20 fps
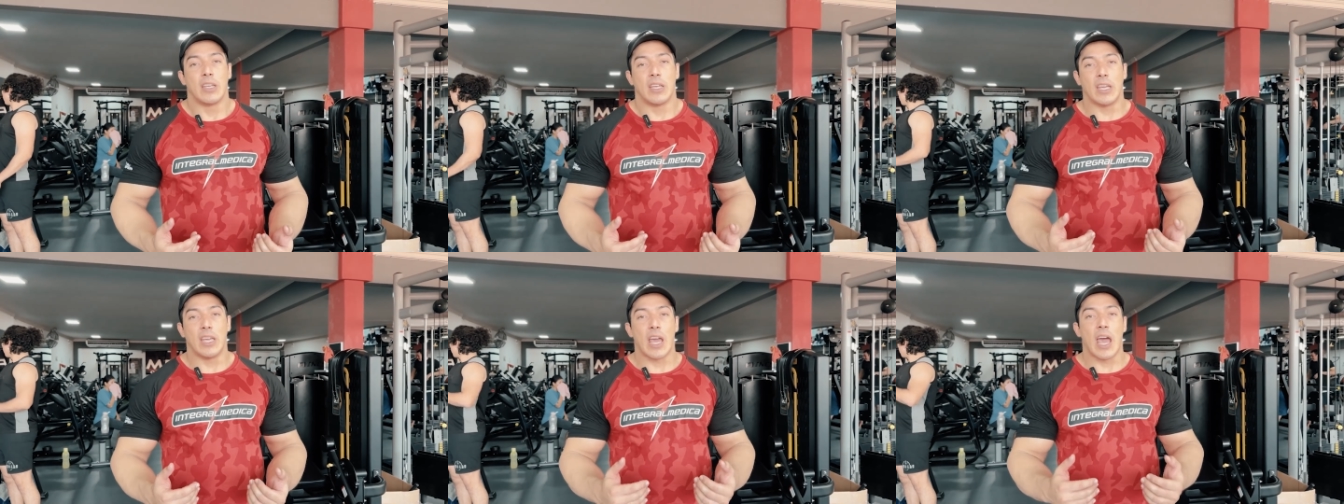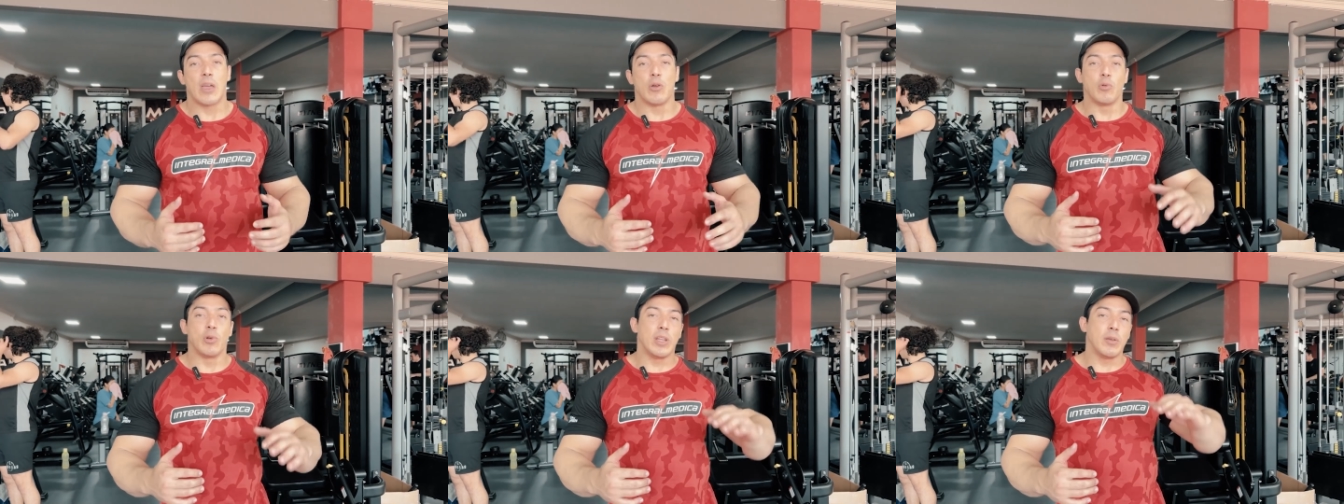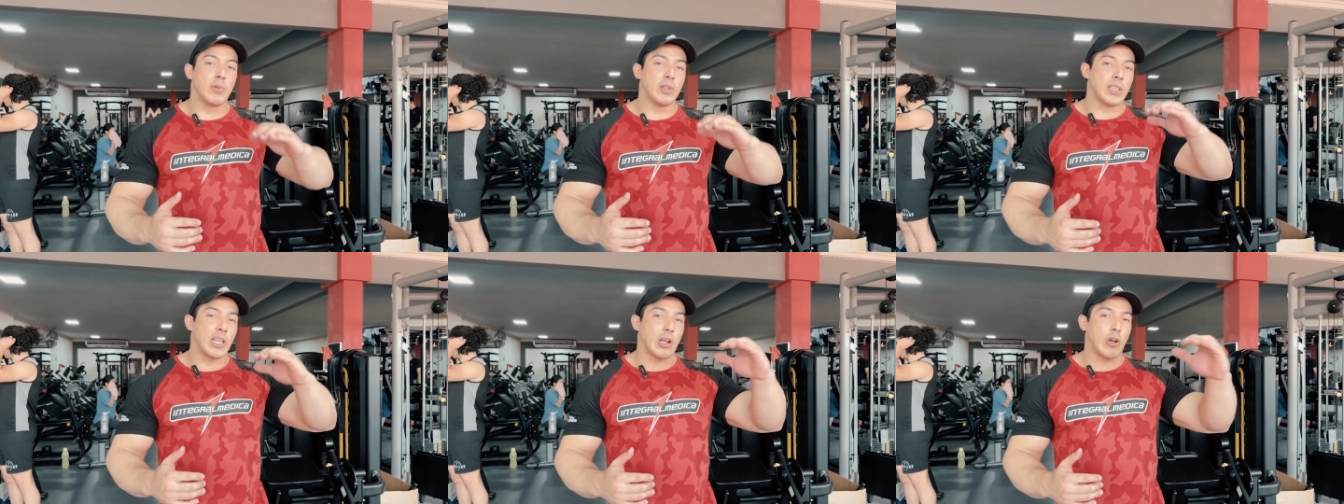y hay un
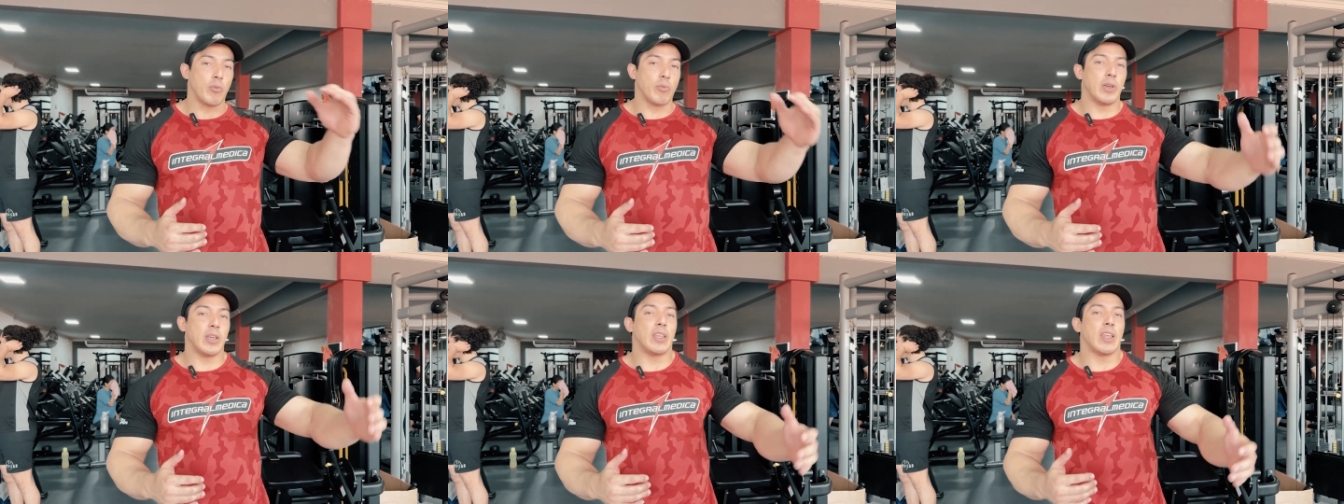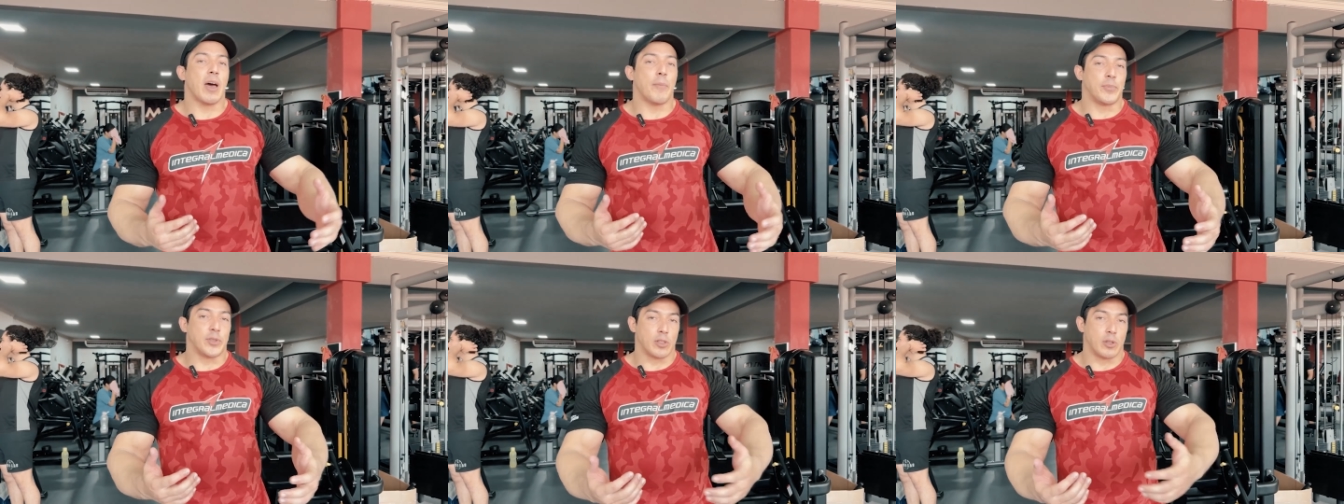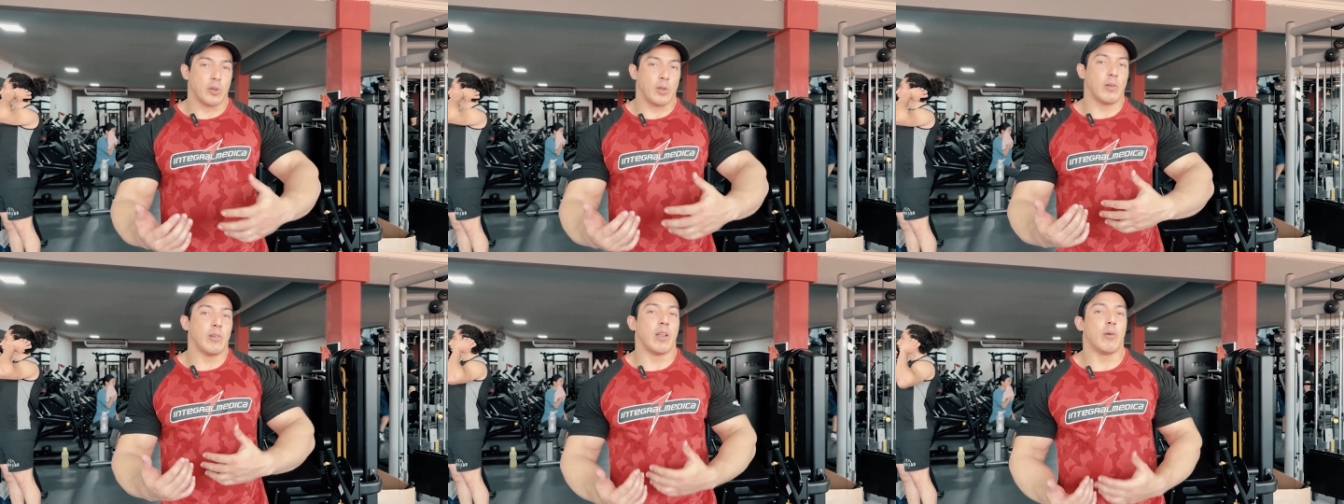límite de comida
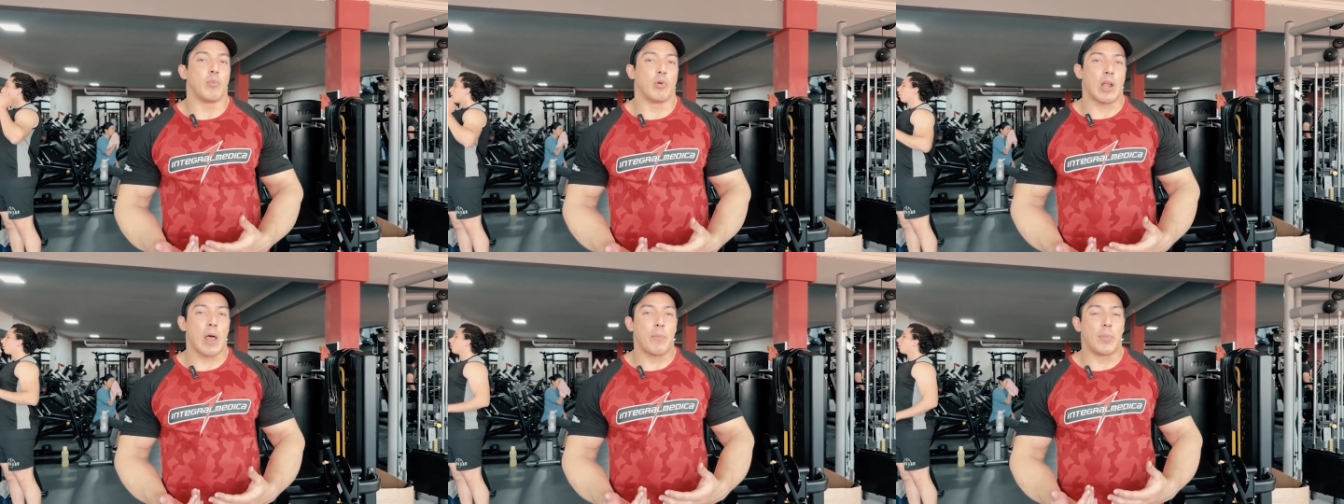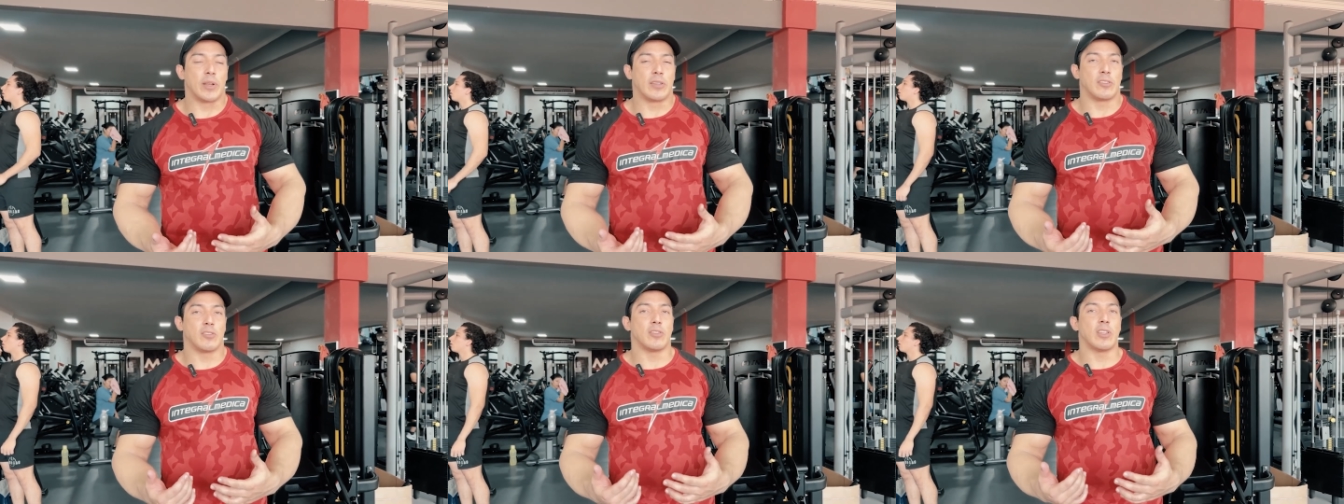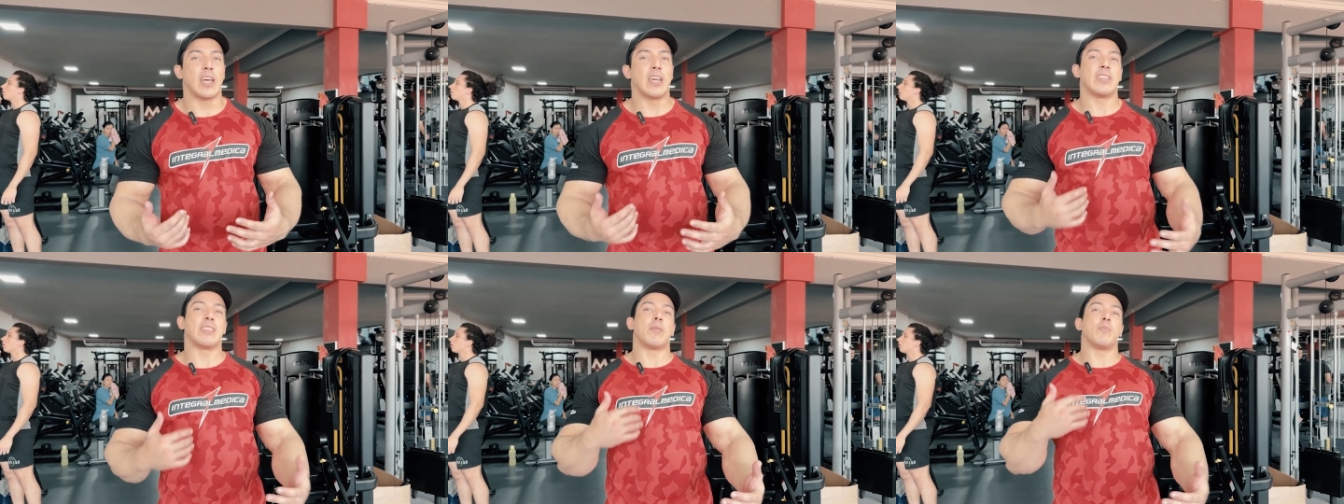absorbible por las
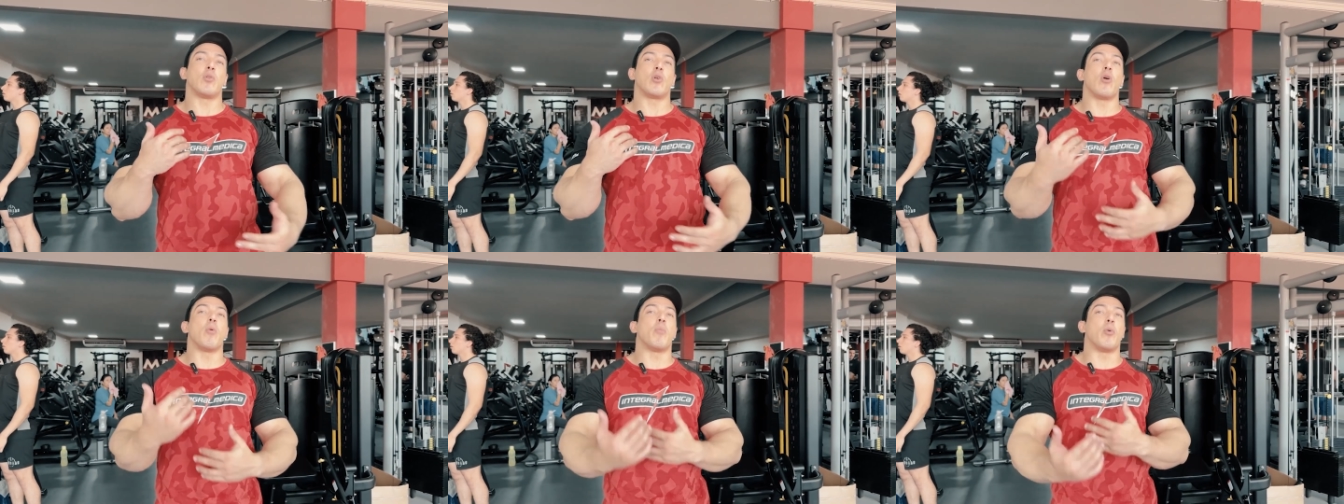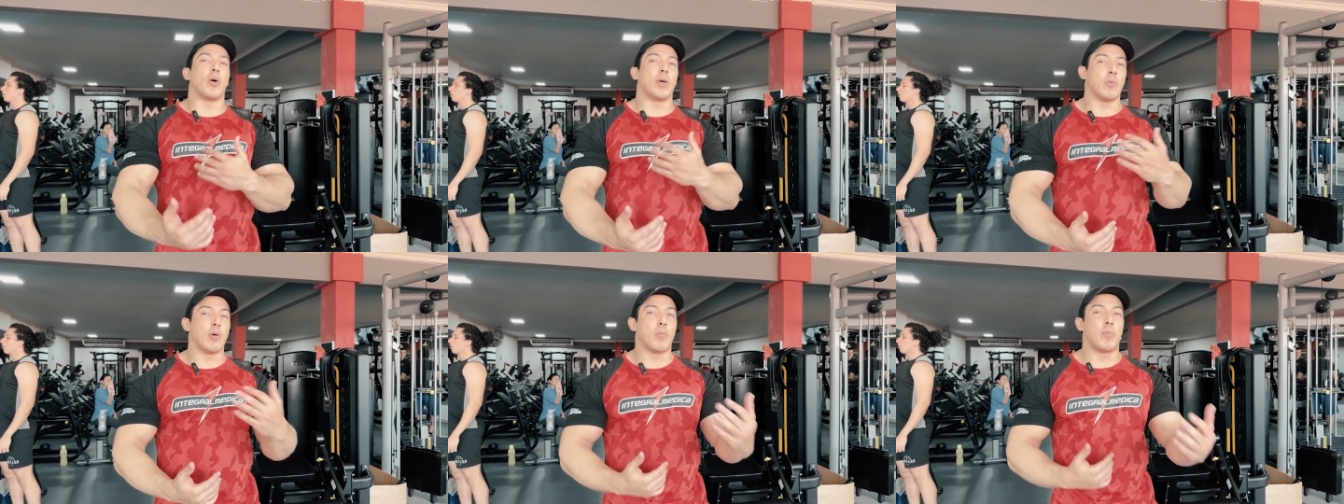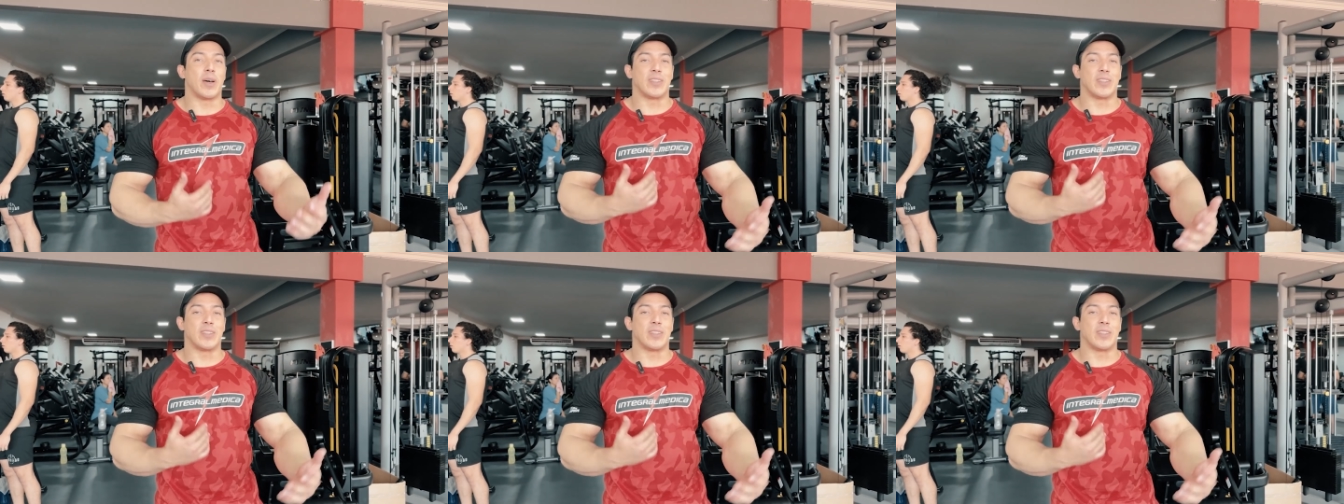personas y tampoco podemos